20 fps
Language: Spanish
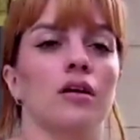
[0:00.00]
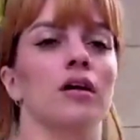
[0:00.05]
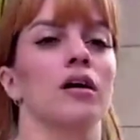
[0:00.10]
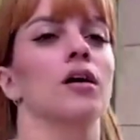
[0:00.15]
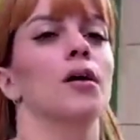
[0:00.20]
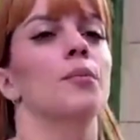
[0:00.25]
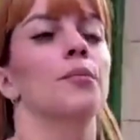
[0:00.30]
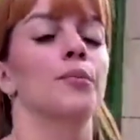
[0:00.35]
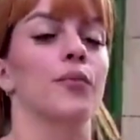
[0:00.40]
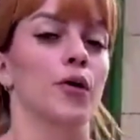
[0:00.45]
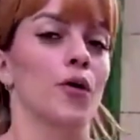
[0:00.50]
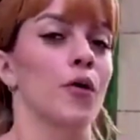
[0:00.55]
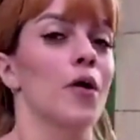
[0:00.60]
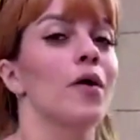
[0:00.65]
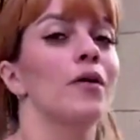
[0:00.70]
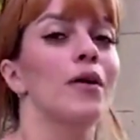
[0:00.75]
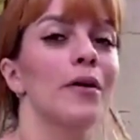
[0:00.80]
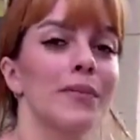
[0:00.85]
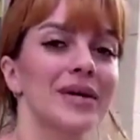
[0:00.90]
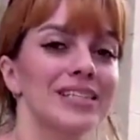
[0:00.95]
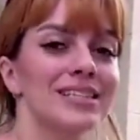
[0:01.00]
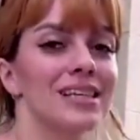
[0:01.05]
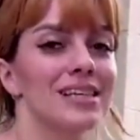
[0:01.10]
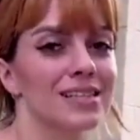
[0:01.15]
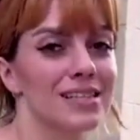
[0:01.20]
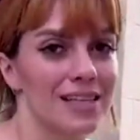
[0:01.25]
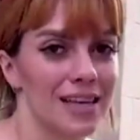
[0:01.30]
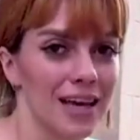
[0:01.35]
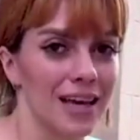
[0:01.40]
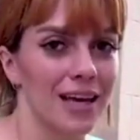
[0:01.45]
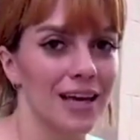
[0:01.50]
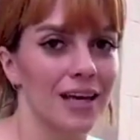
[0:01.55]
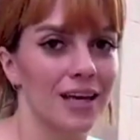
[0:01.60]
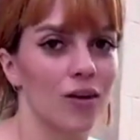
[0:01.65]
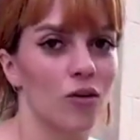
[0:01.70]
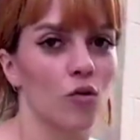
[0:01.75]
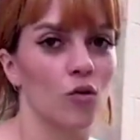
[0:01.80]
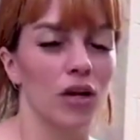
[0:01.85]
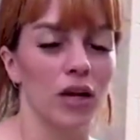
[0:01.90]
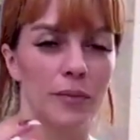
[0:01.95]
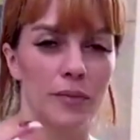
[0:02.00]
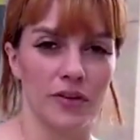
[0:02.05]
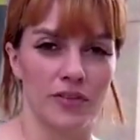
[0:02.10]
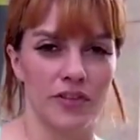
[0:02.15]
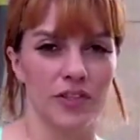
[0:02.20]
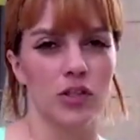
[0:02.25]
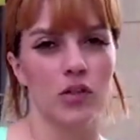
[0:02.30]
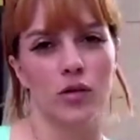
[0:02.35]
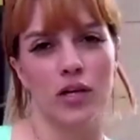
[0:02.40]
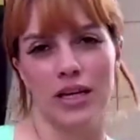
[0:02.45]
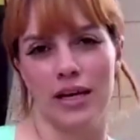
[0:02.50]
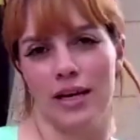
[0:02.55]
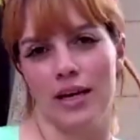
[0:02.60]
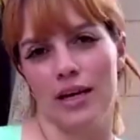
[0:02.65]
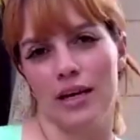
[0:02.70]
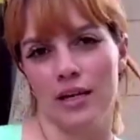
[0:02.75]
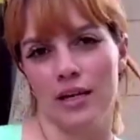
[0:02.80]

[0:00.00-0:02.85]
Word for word: de la creación de contenido y el trabajo digital.